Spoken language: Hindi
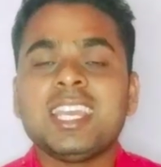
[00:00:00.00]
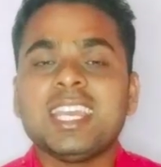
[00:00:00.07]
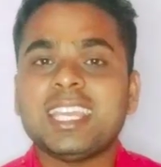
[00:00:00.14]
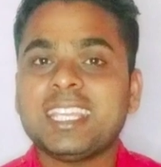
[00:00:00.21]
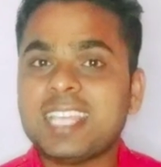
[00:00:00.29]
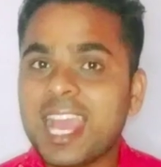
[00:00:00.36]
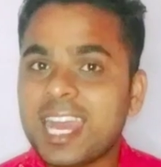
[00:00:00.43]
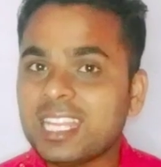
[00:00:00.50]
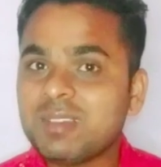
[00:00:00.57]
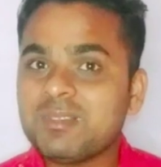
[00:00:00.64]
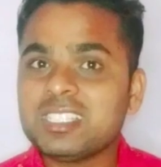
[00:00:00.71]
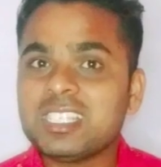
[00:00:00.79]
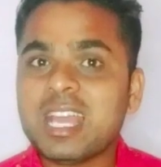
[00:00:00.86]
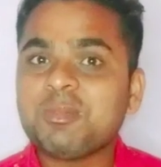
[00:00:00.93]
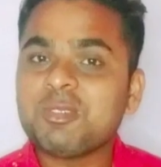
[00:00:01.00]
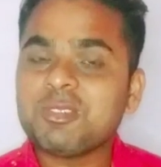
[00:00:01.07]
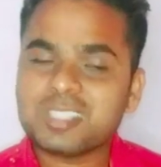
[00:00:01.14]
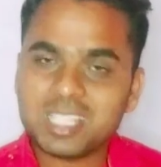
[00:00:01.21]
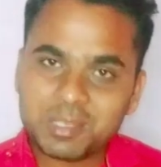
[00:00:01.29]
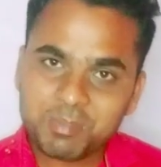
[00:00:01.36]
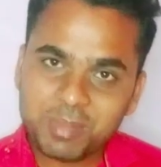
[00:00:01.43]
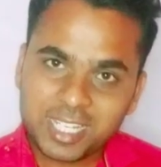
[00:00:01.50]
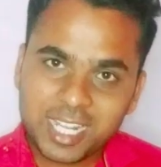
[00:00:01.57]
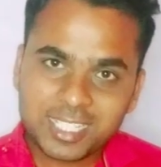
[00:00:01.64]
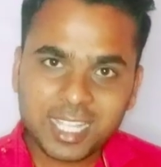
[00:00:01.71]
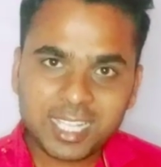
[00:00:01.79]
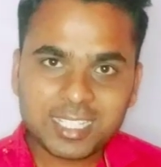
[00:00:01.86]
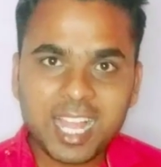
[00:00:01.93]
ग्यारह बजे आपको स्लीपर का
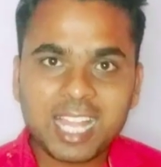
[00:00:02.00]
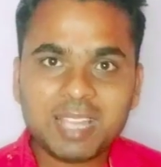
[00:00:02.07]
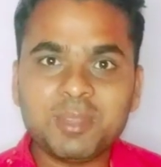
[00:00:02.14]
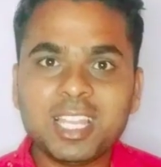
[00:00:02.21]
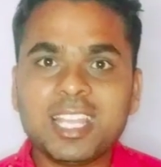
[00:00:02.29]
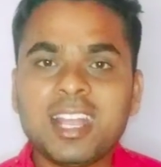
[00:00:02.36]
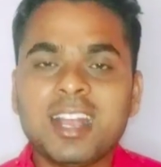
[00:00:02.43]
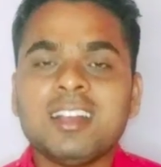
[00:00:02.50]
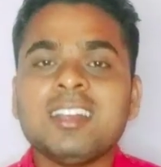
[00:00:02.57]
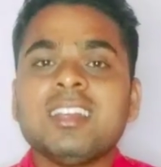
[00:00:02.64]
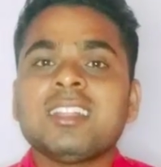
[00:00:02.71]
तत्काल मिलेगा